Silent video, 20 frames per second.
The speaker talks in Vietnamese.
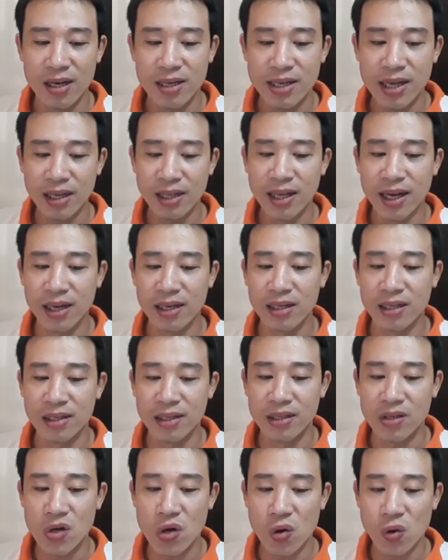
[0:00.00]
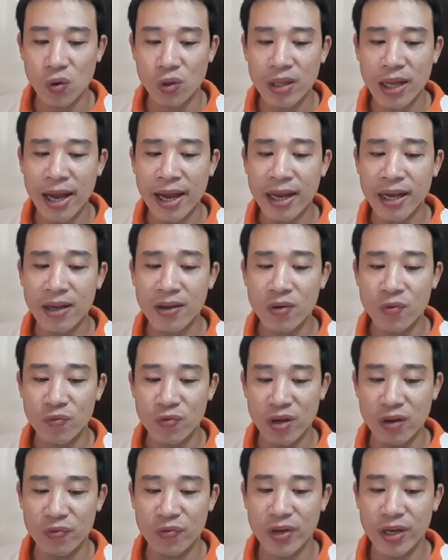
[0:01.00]
nhân thần ở cổ tay
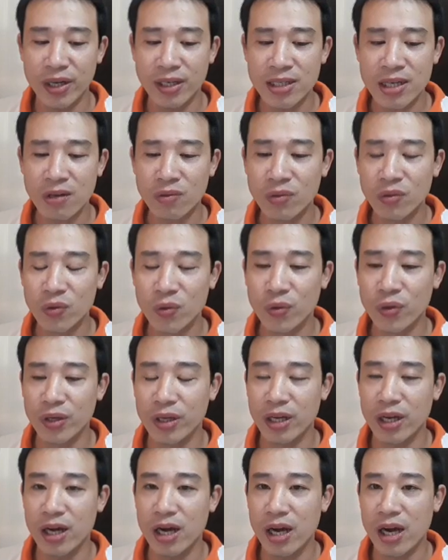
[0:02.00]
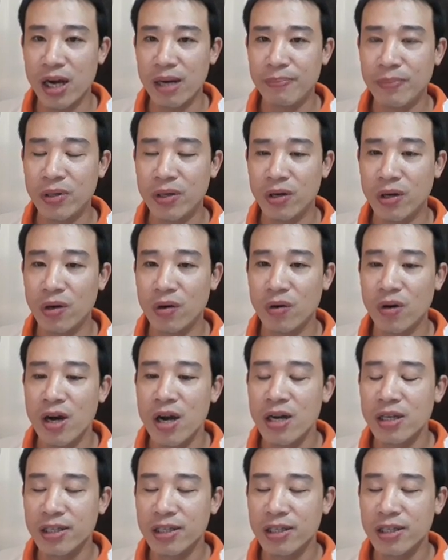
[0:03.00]
và phía trong đùi âm hộ.